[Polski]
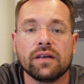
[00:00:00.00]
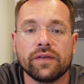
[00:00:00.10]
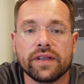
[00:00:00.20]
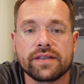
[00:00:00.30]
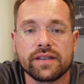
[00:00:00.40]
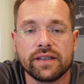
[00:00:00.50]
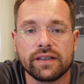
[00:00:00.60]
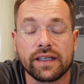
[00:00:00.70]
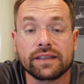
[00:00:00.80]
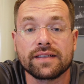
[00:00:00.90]
Więc
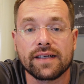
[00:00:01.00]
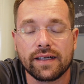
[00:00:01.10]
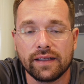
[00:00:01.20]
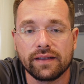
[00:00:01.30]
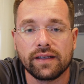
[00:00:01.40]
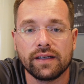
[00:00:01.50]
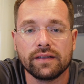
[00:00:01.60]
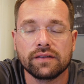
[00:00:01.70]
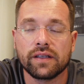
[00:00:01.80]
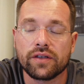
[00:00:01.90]
tak na zachętę
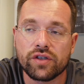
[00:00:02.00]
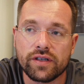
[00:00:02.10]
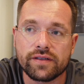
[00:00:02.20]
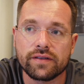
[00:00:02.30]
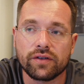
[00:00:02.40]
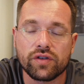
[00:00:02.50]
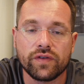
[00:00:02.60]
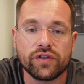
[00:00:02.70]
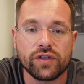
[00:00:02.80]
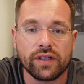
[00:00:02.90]
też jest
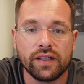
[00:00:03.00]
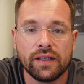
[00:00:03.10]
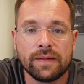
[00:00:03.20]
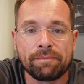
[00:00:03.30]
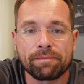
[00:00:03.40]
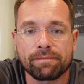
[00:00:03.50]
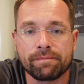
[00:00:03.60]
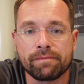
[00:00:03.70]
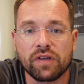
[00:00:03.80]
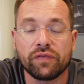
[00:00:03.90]
oczywiście
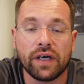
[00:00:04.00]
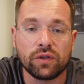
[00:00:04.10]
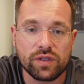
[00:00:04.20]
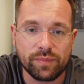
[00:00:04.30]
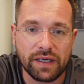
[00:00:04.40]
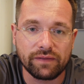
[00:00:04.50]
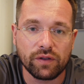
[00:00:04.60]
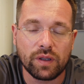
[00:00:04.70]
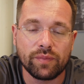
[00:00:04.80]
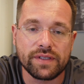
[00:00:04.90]
Mm, fajną
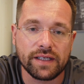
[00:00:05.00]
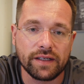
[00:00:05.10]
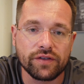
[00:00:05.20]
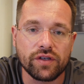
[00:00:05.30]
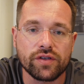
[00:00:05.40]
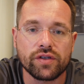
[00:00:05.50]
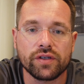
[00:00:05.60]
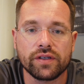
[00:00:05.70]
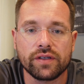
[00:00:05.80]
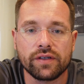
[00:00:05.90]
sprawą, aby zachęcić
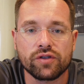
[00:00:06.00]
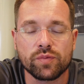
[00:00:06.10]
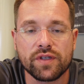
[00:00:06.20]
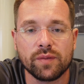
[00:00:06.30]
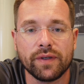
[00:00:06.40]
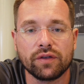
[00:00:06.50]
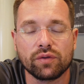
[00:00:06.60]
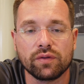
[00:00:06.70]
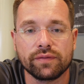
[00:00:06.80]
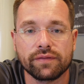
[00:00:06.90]
e,
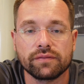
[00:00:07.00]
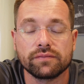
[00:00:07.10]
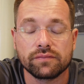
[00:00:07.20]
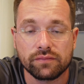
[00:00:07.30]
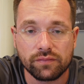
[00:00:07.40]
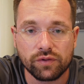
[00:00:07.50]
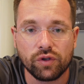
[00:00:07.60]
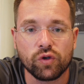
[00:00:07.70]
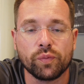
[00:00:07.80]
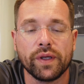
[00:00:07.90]
subskrybentów
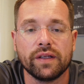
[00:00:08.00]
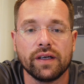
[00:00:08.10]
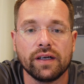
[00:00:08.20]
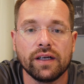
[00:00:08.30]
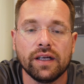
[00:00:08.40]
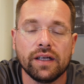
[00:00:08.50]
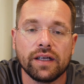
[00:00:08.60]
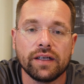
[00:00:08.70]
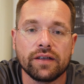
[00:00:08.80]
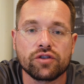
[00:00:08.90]
do kupienia
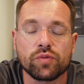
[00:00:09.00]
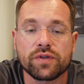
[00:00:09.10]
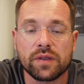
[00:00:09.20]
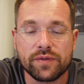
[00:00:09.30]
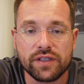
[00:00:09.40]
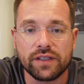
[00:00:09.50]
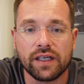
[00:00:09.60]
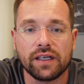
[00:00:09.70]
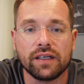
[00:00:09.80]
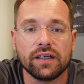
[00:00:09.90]
e, subskrypcji
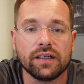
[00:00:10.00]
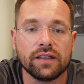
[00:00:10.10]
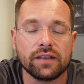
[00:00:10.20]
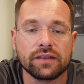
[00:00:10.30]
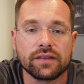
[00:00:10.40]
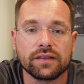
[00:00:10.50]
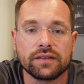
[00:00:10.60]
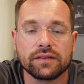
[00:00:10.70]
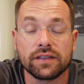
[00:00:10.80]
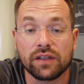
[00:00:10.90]
na,
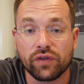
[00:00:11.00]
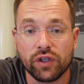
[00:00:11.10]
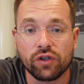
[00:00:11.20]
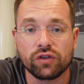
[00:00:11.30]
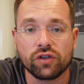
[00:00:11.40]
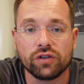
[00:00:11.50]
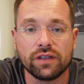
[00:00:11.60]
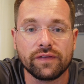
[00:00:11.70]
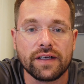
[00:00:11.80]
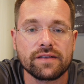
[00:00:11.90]
na Twoje konto
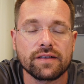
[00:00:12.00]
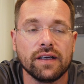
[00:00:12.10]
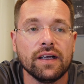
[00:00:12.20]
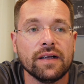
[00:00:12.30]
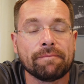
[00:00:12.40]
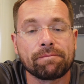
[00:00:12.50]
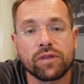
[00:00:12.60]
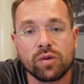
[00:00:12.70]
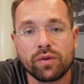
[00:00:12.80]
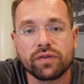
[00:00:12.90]
OnlyFans,
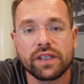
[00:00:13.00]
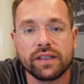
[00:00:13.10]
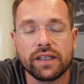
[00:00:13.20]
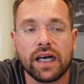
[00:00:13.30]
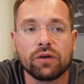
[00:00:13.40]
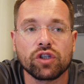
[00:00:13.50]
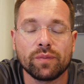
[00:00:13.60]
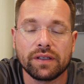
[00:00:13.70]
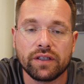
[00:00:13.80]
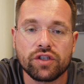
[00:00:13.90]
no bo wtedy
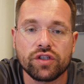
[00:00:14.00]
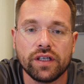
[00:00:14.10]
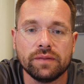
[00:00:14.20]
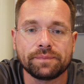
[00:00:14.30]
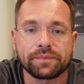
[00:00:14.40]
automatycznie